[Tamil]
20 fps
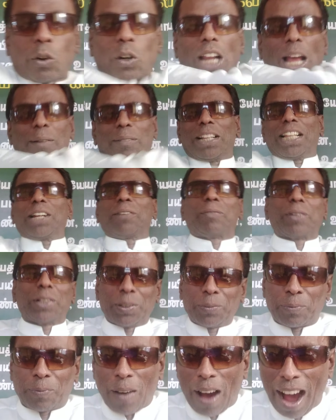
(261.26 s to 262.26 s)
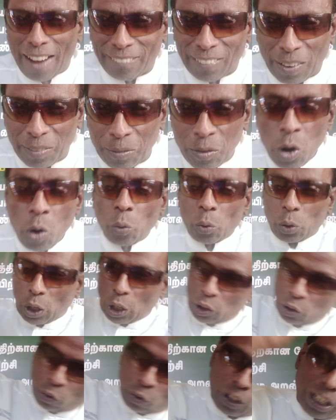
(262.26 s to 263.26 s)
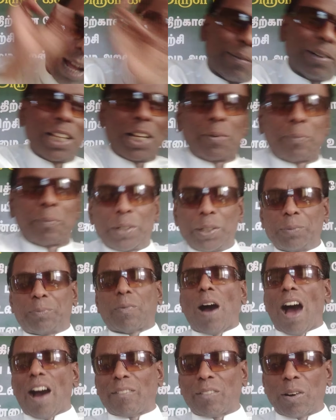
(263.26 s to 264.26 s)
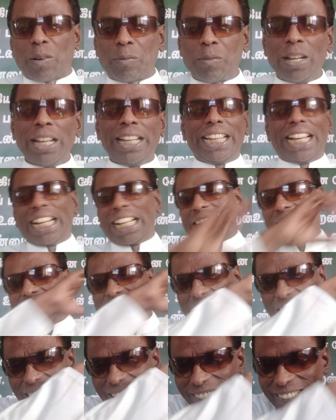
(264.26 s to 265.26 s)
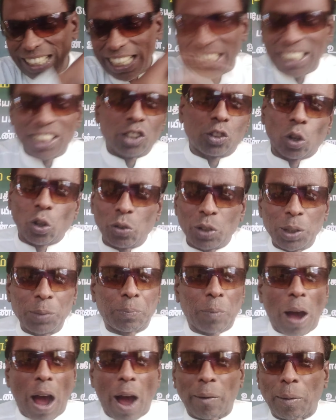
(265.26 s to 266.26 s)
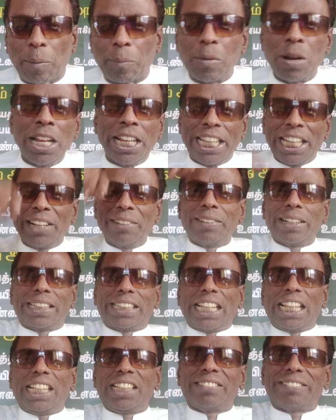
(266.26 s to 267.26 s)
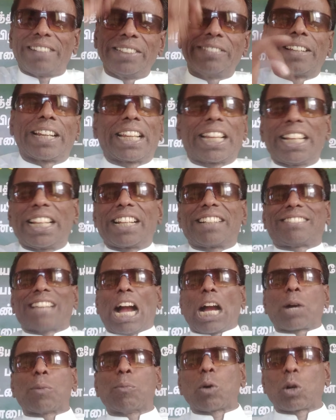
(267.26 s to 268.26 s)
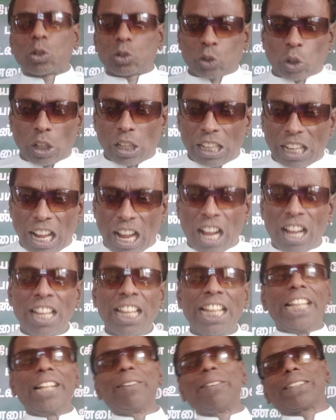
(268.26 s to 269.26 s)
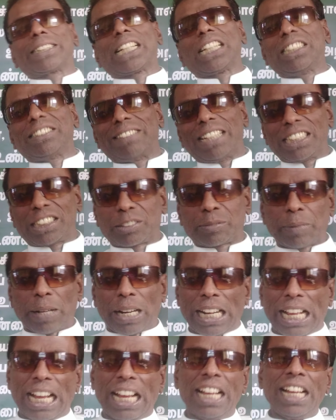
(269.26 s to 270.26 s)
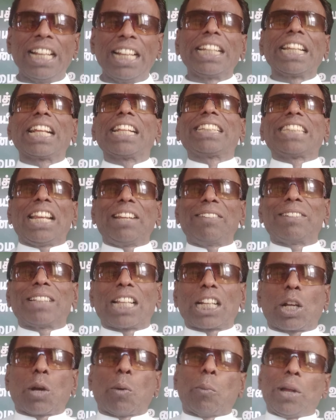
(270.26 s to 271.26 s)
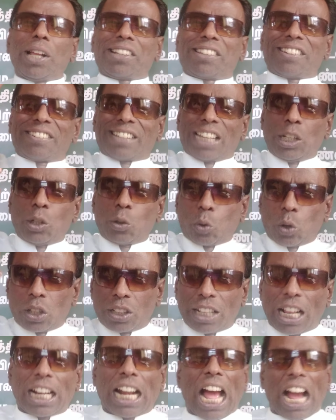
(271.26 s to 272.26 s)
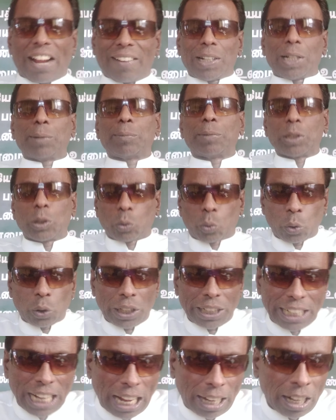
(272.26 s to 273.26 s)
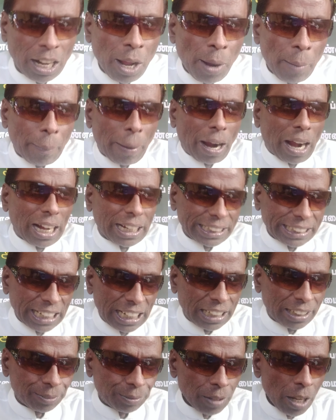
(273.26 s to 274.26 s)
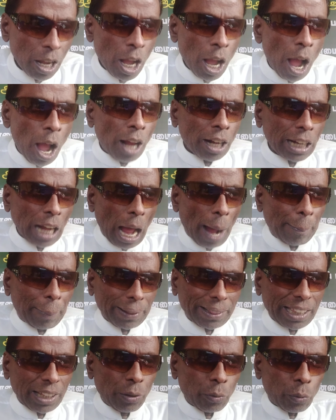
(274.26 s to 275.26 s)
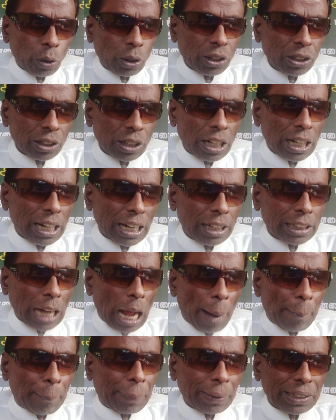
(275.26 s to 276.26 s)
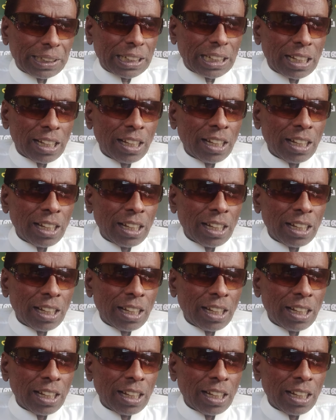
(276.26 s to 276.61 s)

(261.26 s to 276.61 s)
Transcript: கொள்ளாமல் இருப்பது பாவம் உணர்ந்து கொள்ளாமல் இருப்பது பாவம் எனக்கு தெரியவில்லை என்று சொல்வது பாவம் இருபத்தைந்து வயது வரைக்கும் நீங்கள் சாக்கு போக்கு சொல்லலாம் இருபத்தஞ்சு வயசுக்கு மேலே நீங்கள் தெரிவதற்கு முயற்சி செய்து கொண்டு தான் ஆக வேண்டும் என்று கூறுகிறார் மகான்கள் நாற்பத்தி ஒன் நாற்பது